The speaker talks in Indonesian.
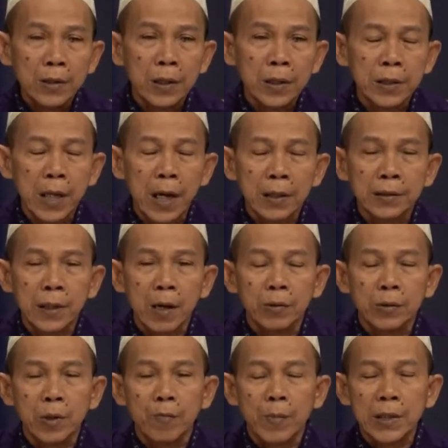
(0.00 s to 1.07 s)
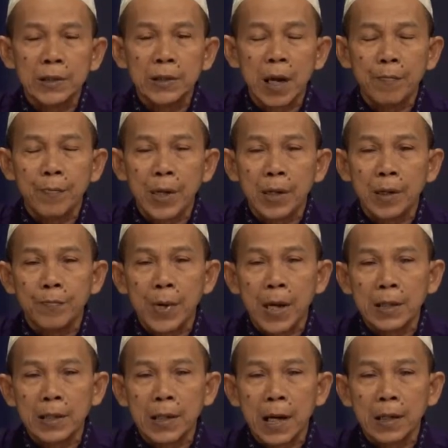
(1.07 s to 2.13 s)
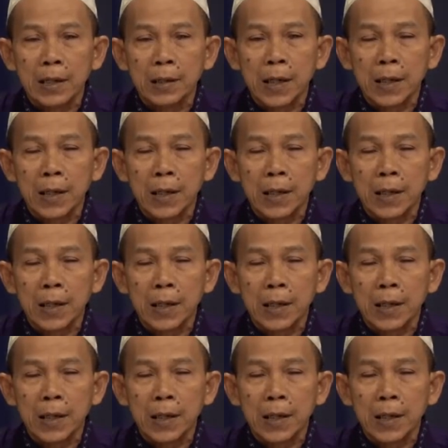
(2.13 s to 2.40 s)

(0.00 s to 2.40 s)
senjata untuk mencapai kebaikan